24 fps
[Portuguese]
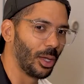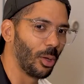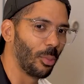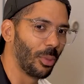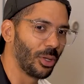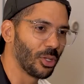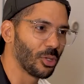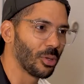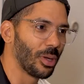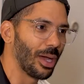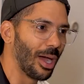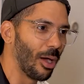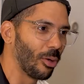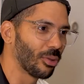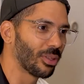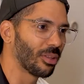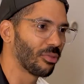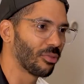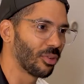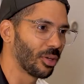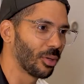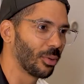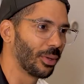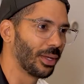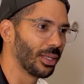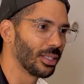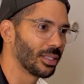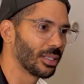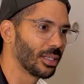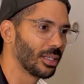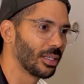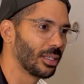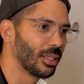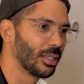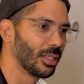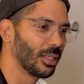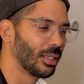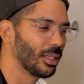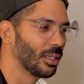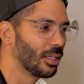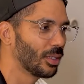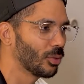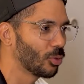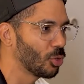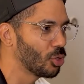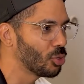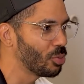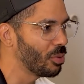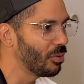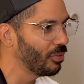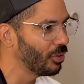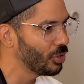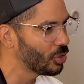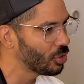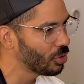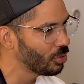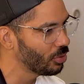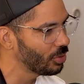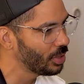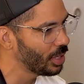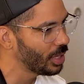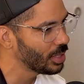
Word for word: realmente é uma alta frequência. 2021,